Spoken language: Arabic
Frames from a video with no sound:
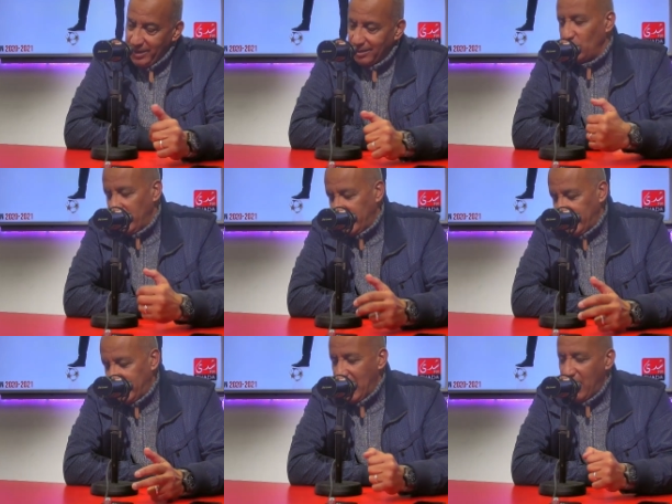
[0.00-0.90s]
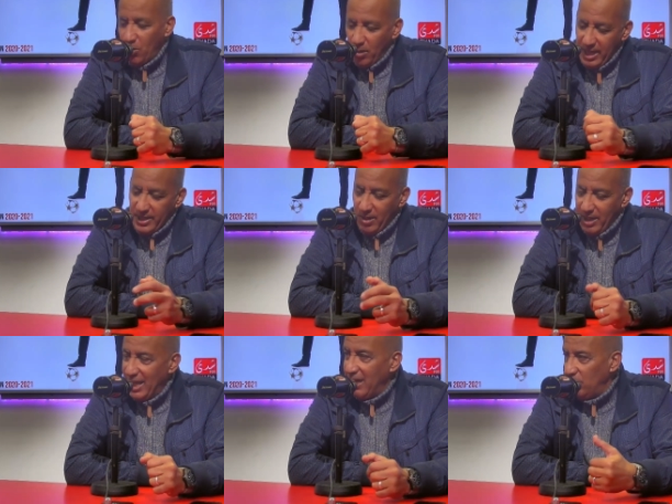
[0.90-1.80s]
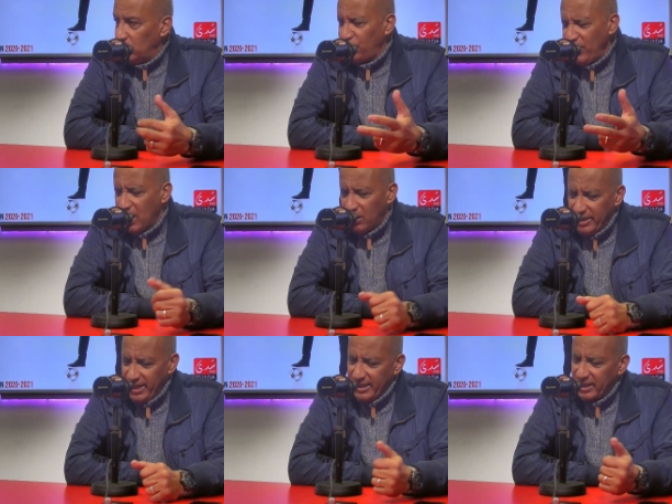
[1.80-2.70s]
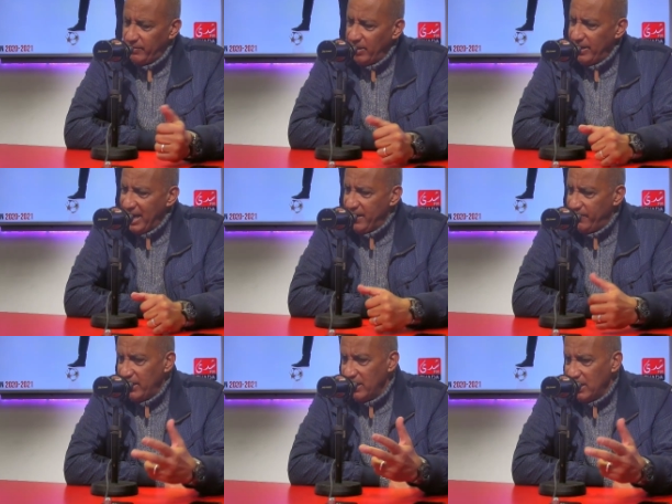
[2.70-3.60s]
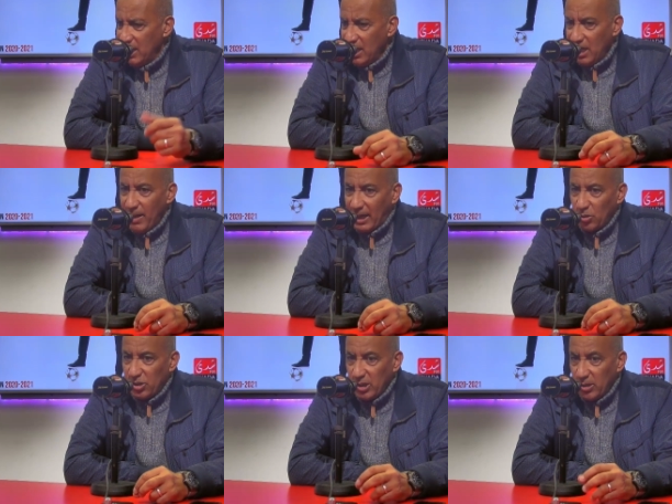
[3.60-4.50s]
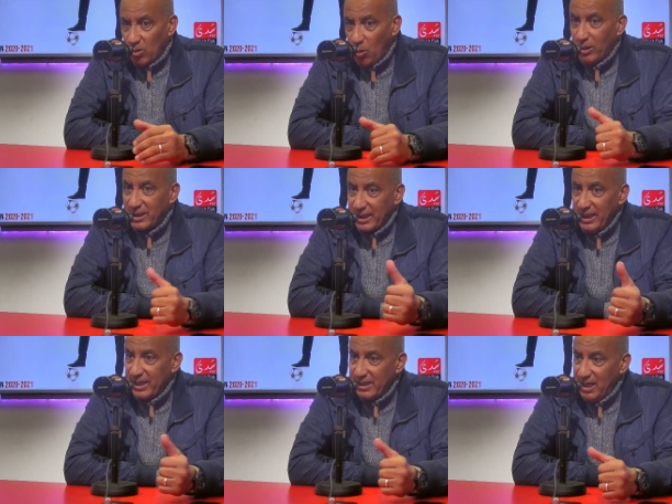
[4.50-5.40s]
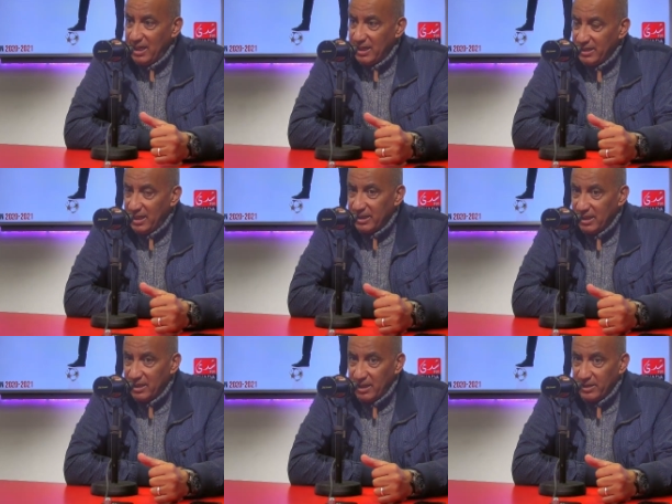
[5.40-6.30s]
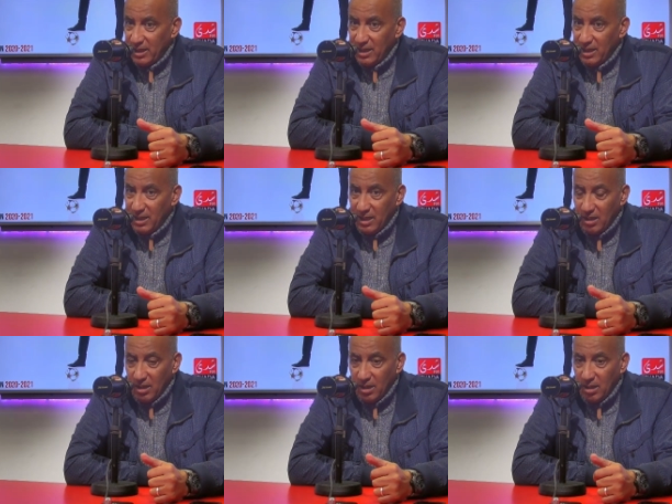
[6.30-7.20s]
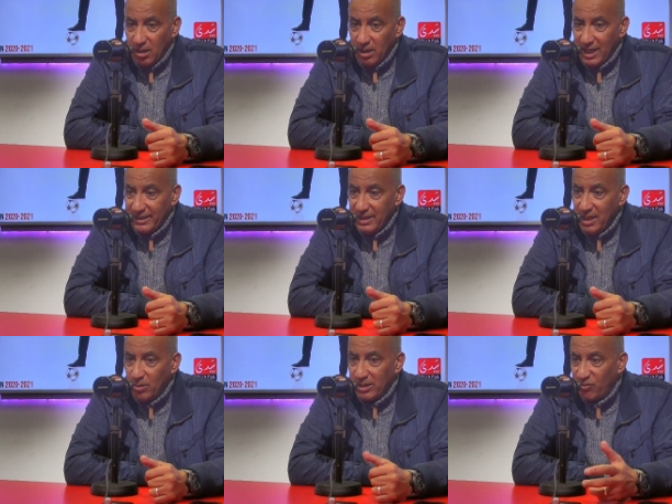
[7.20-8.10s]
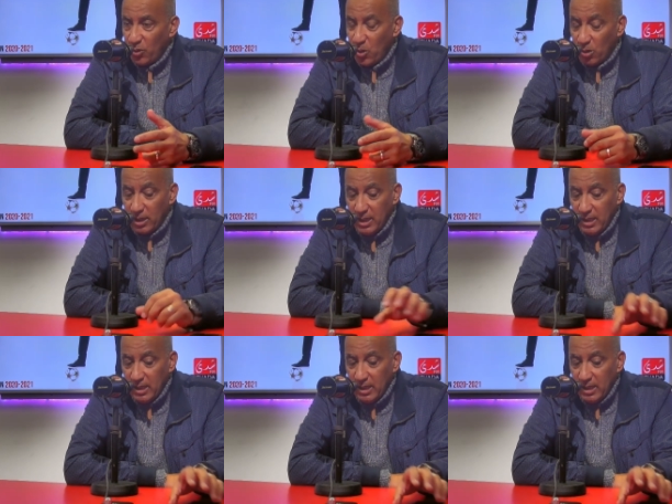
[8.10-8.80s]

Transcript: عنده شويه ديال الضغط وحده وهذا وهذا وشفناه واحد العدد كبير من اللاعبين اللي ما قدروش يسير هو التغيير ديال ديال ديال ديال, ديال, ديال الانديه ولا ديال الفرق